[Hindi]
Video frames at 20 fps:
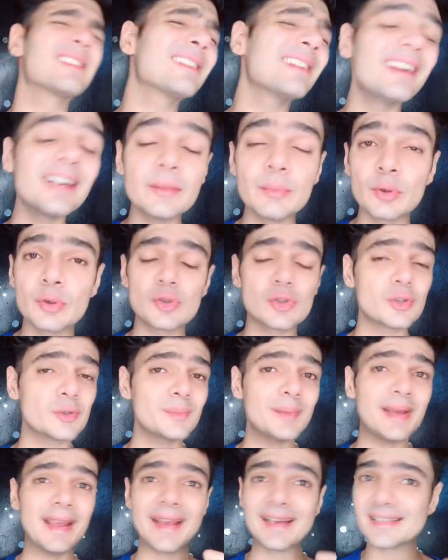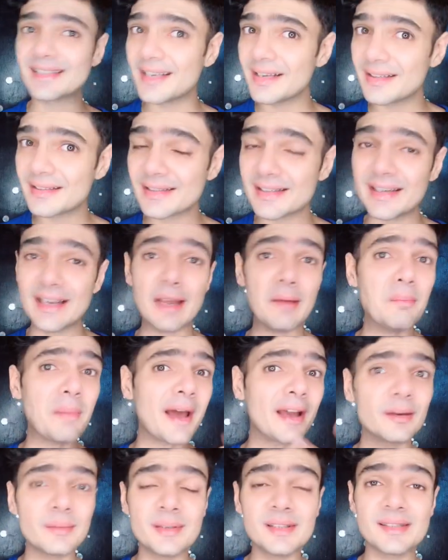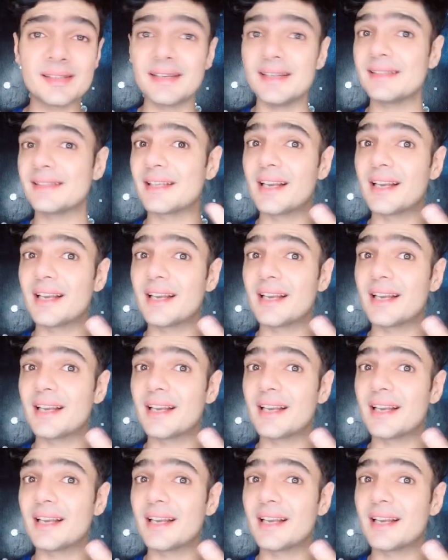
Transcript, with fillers: ग्रेट बिकॉज उसमें एस एल एस नहीं है पैराबिन्स नहीं है